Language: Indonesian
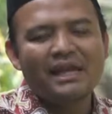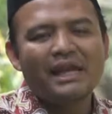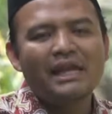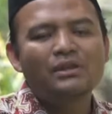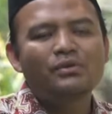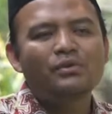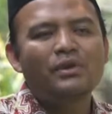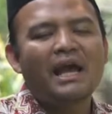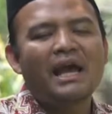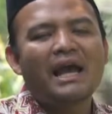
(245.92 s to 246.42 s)

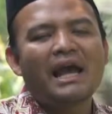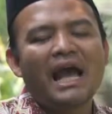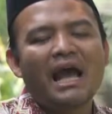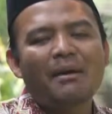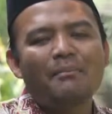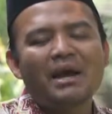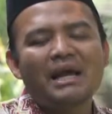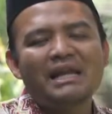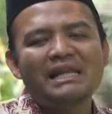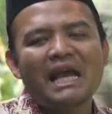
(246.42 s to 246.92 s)
Itulah
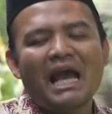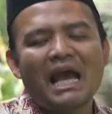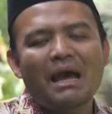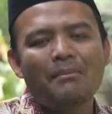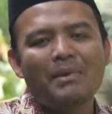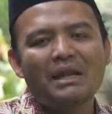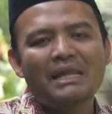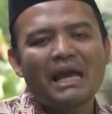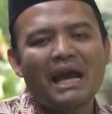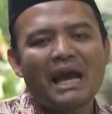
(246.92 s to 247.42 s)

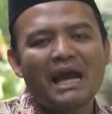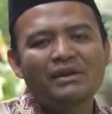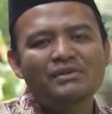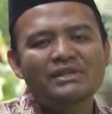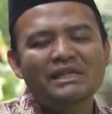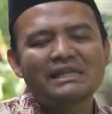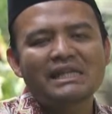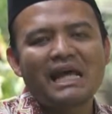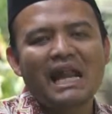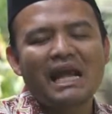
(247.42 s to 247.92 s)
amaliah-amaliah yang
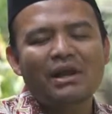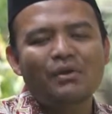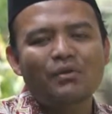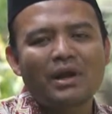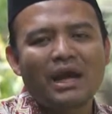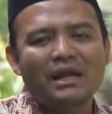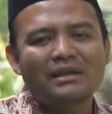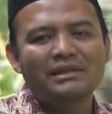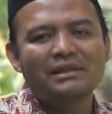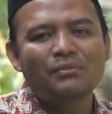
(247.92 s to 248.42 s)
harus kita
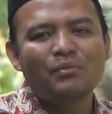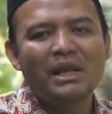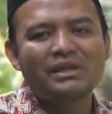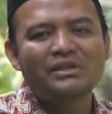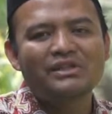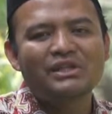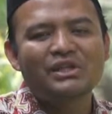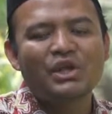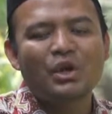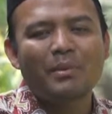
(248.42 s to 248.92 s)
lakukan di bulan
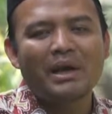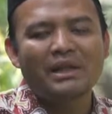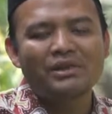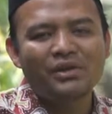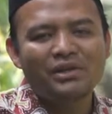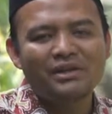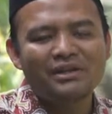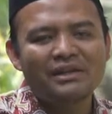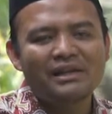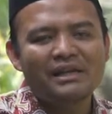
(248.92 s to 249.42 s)
suci
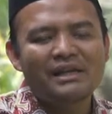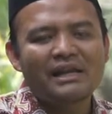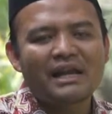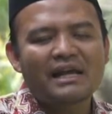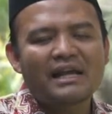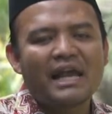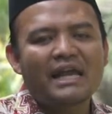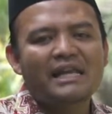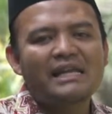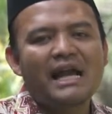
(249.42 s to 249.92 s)
Ramadan,
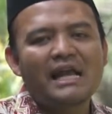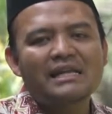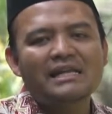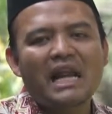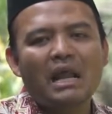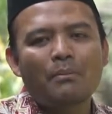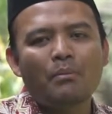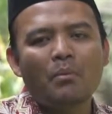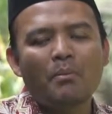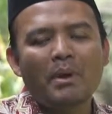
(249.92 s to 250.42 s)
karena ini
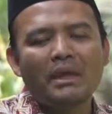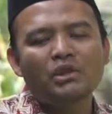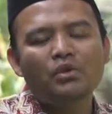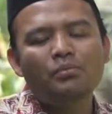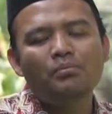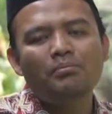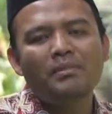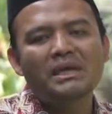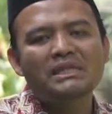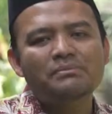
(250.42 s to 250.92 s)
adalah
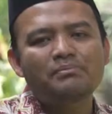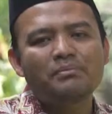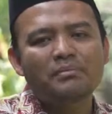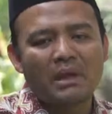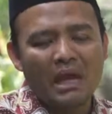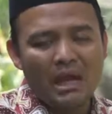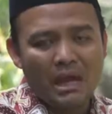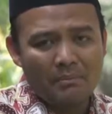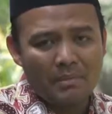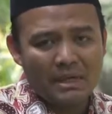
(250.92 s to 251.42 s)
momentum emas
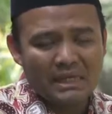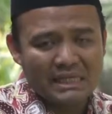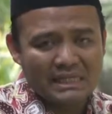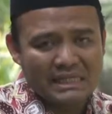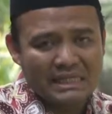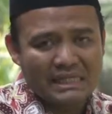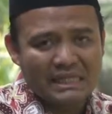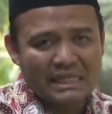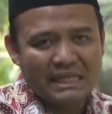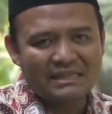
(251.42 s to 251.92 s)
bagi
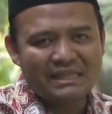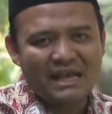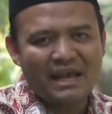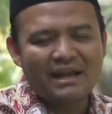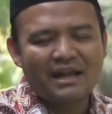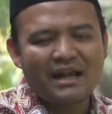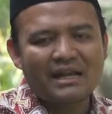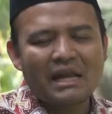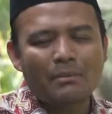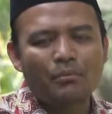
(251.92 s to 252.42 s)
diri
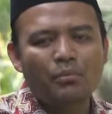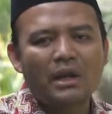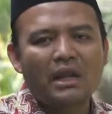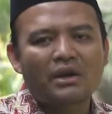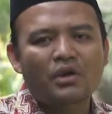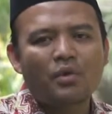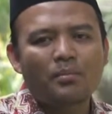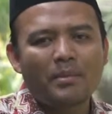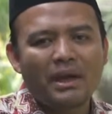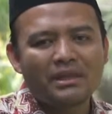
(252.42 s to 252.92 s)
kita, karena
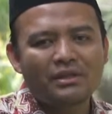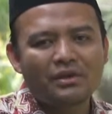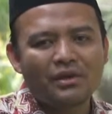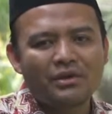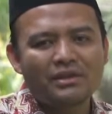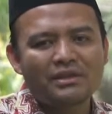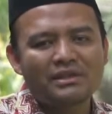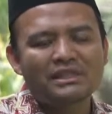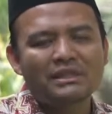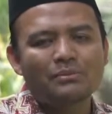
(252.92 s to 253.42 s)
bulan
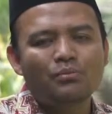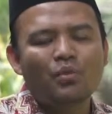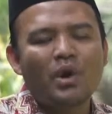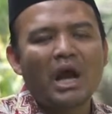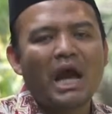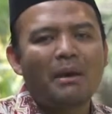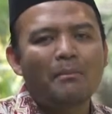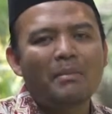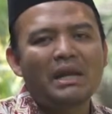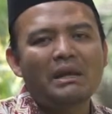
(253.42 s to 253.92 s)
Ramadan
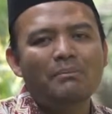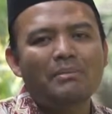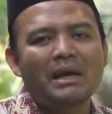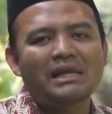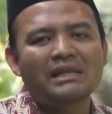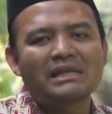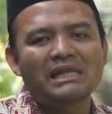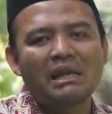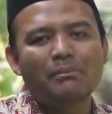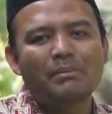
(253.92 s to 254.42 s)
semua amal
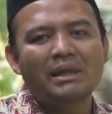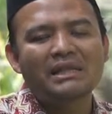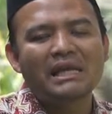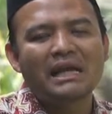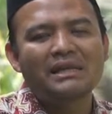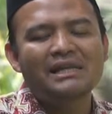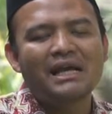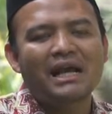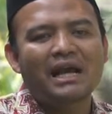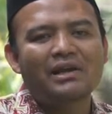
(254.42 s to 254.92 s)
ibadah dilipat
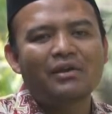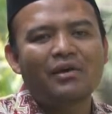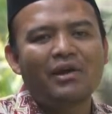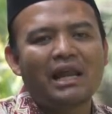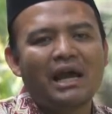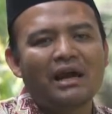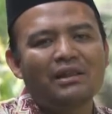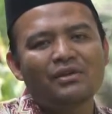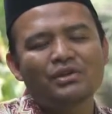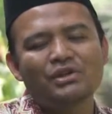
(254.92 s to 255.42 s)
gandakan
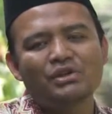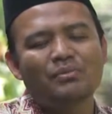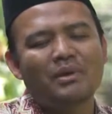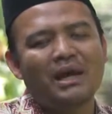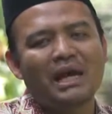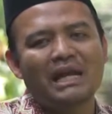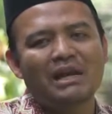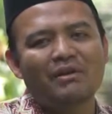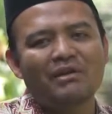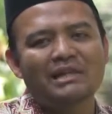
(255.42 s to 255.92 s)
oleh Allah
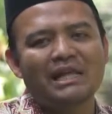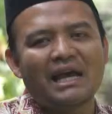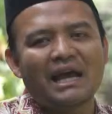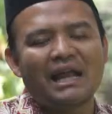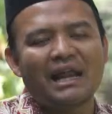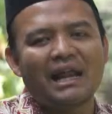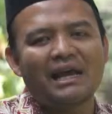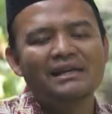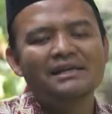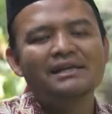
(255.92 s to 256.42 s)
Subhanahu wa
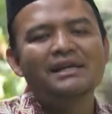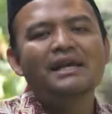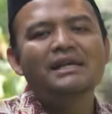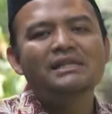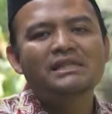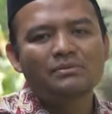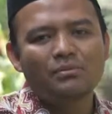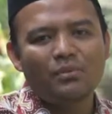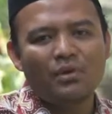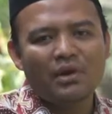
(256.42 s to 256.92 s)
Ta'ala.
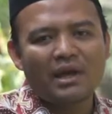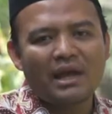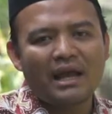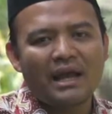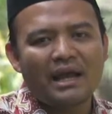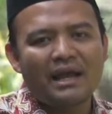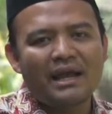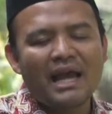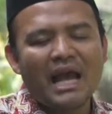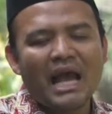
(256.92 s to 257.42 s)

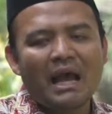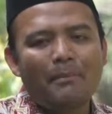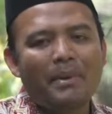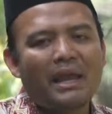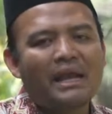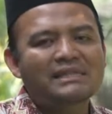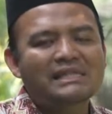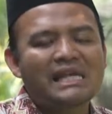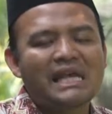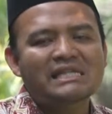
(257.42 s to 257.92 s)
Semoga apa
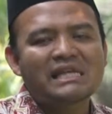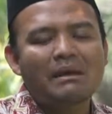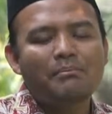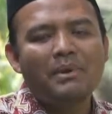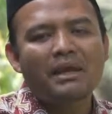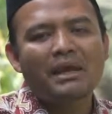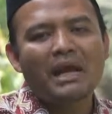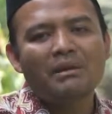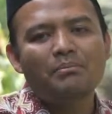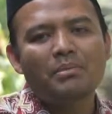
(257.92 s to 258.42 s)
yang saya
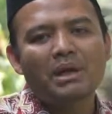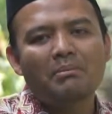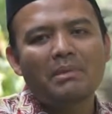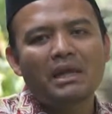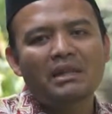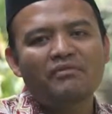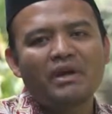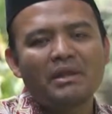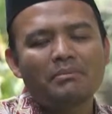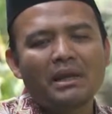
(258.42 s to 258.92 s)
sampaikan
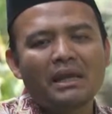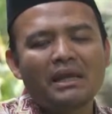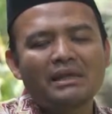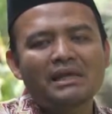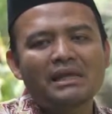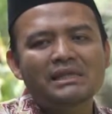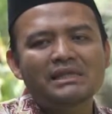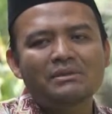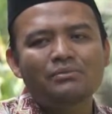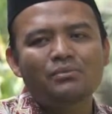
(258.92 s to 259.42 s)
bermanfaat bagi
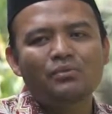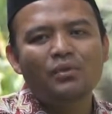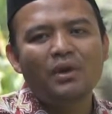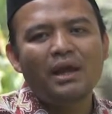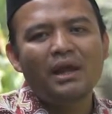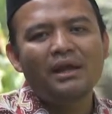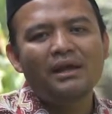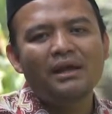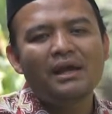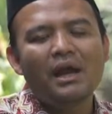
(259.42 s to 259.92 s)
kita
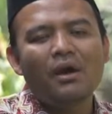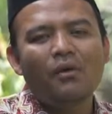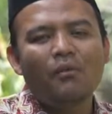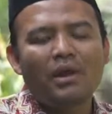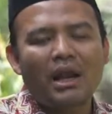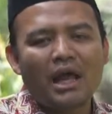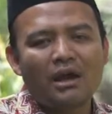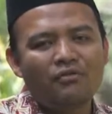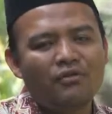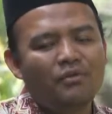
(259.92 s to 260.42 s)
semua.
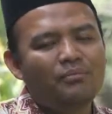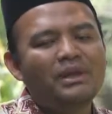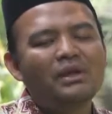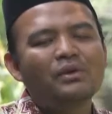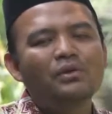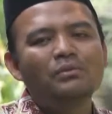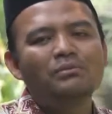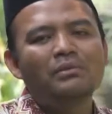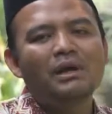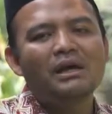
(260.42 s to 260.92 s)
Walafu
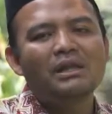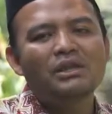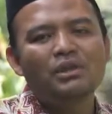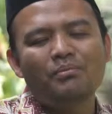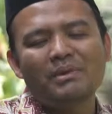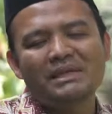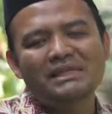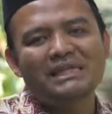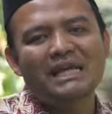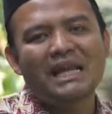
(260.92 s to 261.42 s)
minkum,
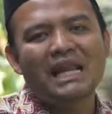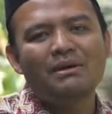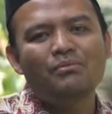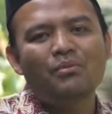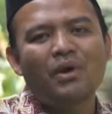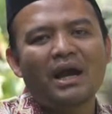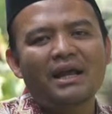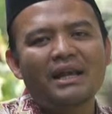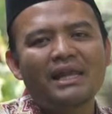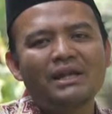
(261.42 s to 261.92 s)

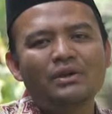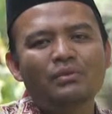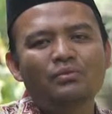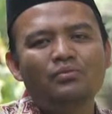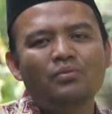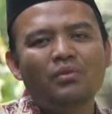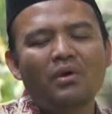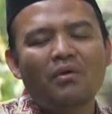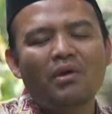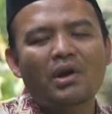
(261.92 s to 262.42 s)

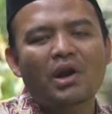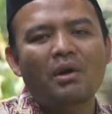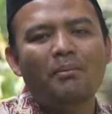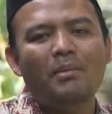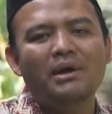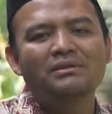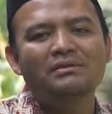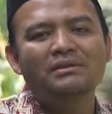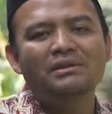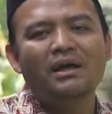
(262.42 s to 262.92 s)
tumassalamualaikum
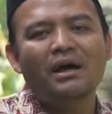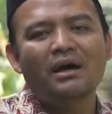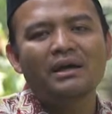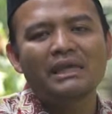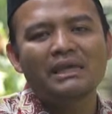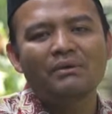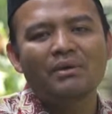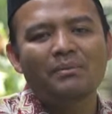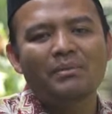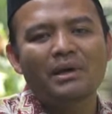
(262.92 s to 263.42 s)

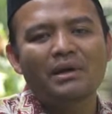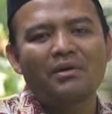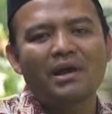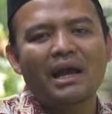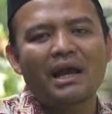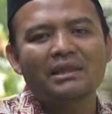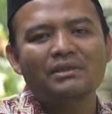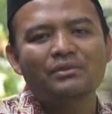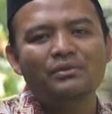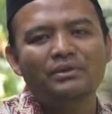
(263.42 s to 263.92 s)
warahmatullahi
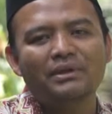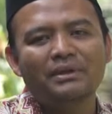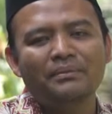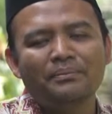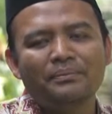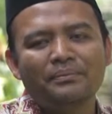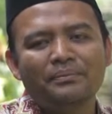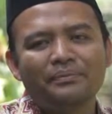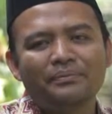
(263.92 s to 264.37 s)
wabarakatuh.